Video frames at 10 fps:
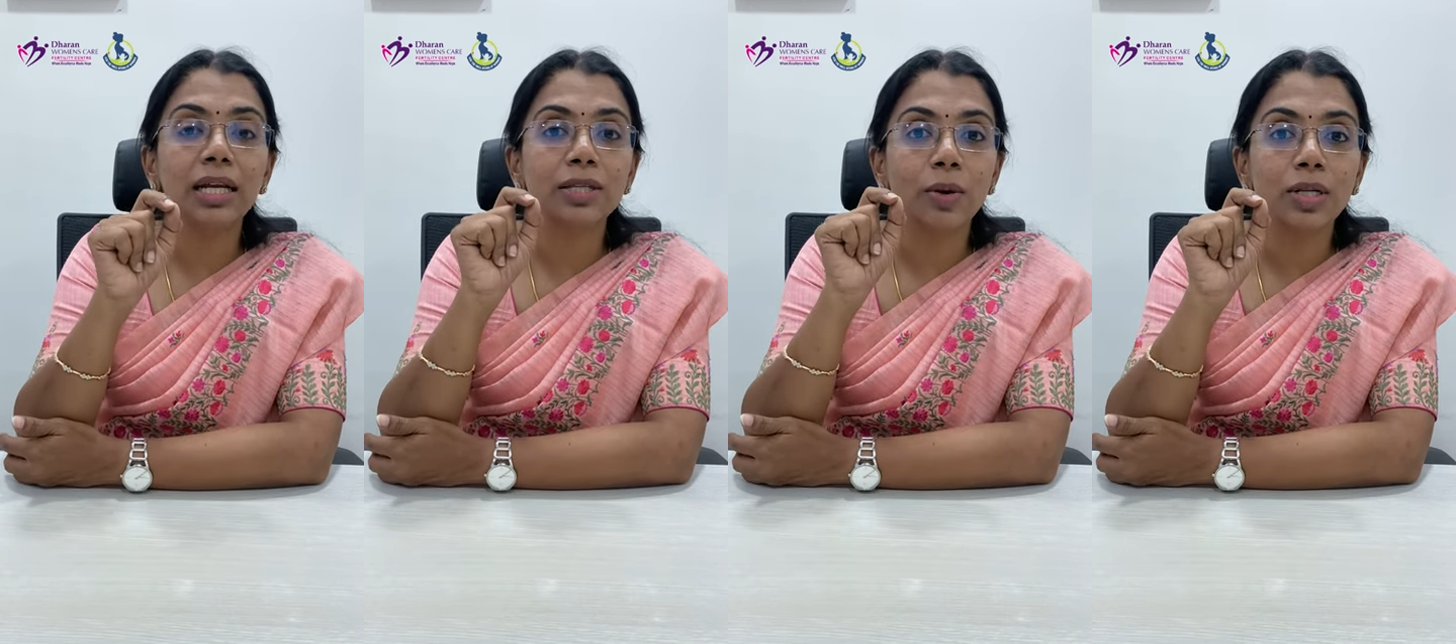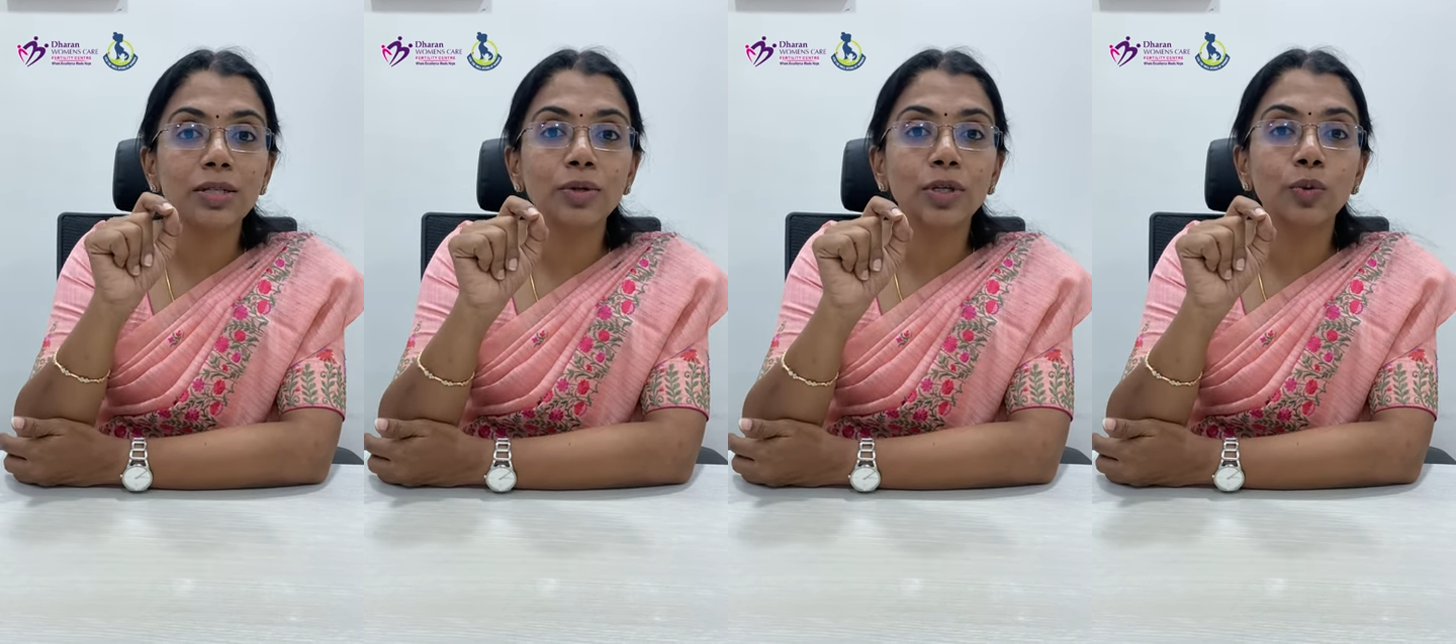also
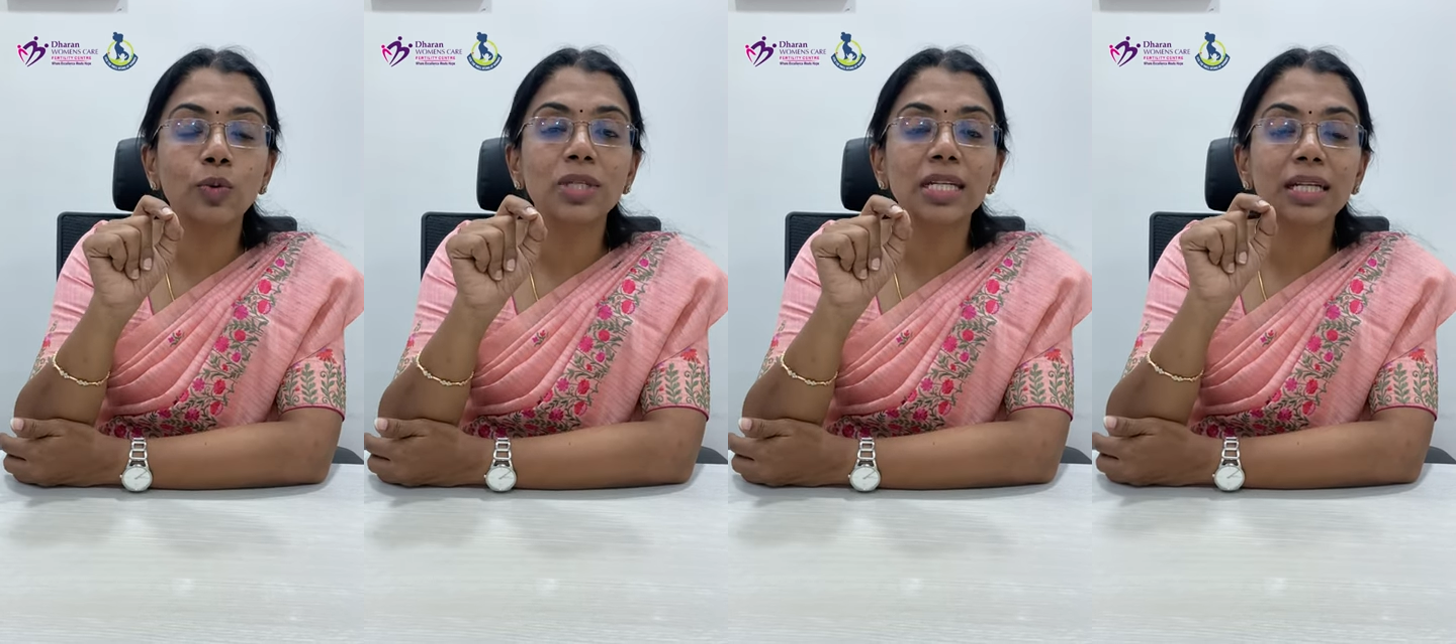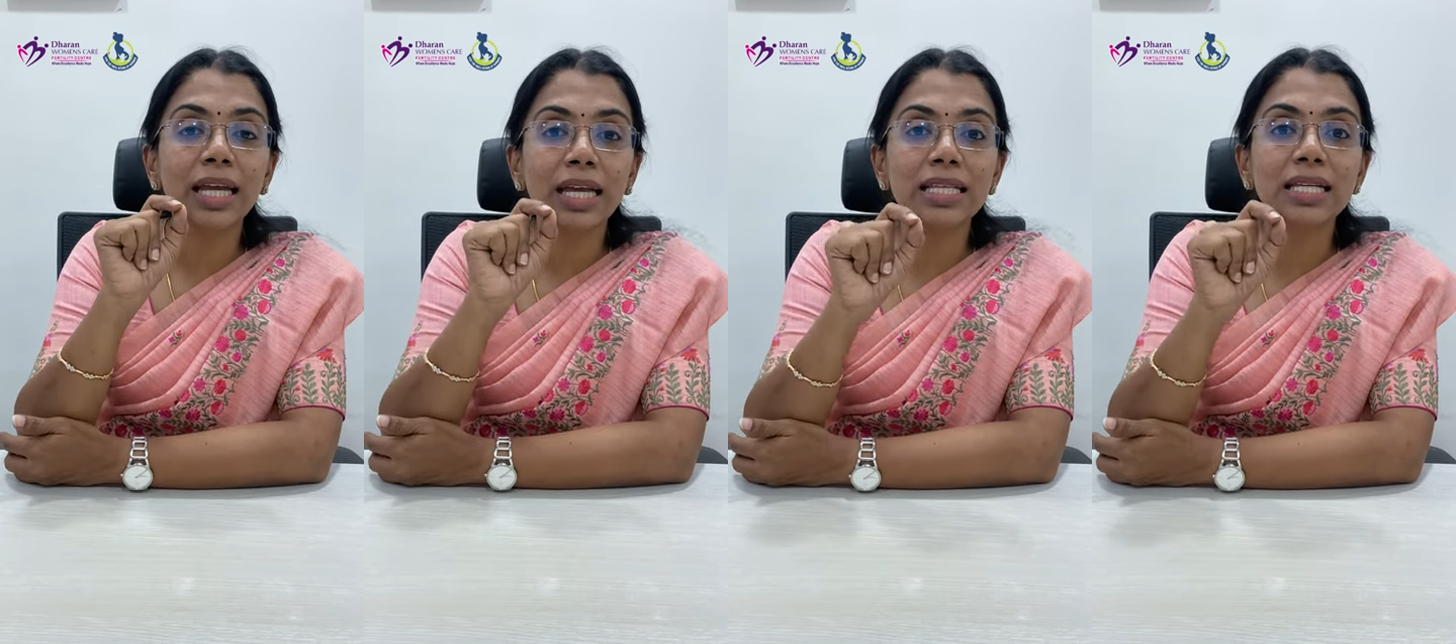used in
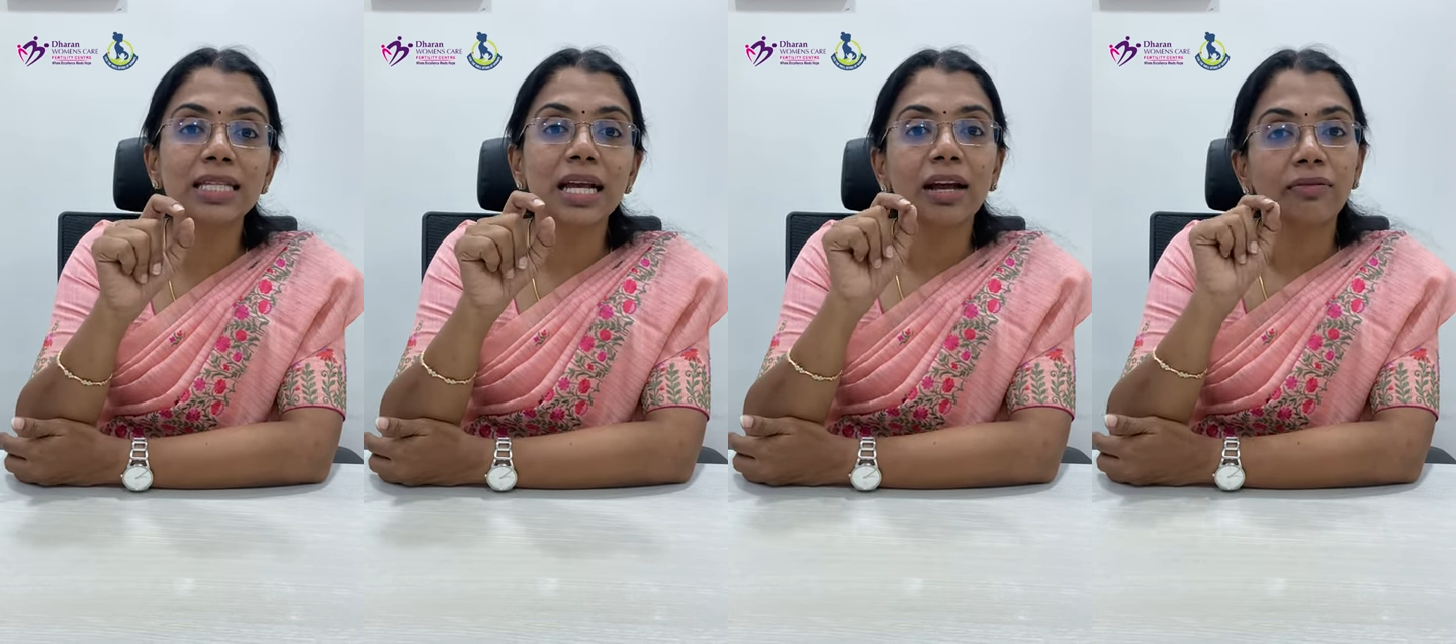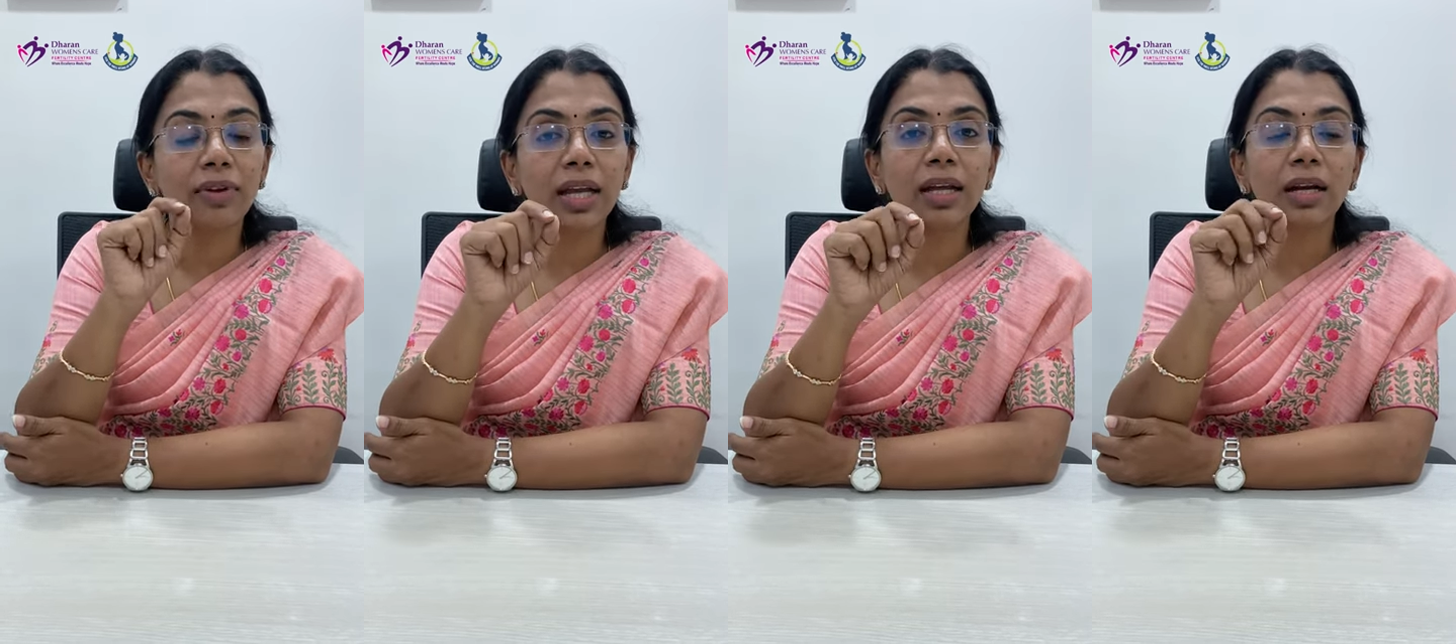cases
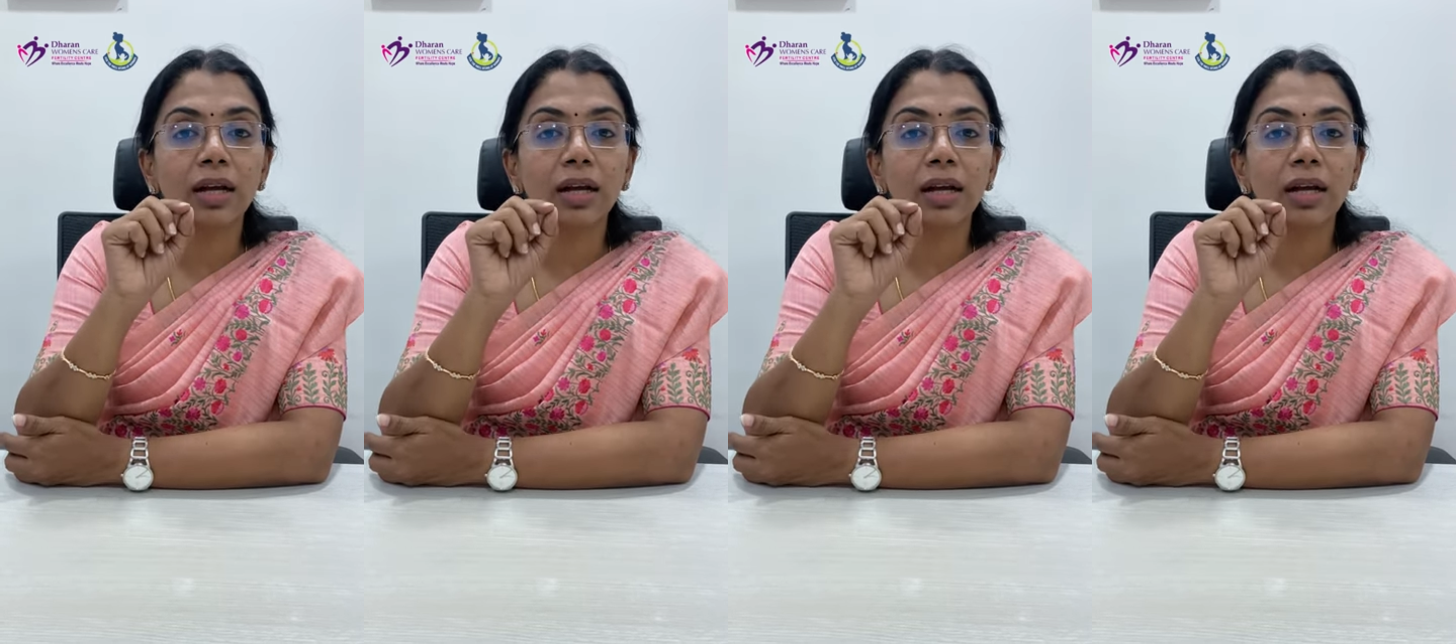where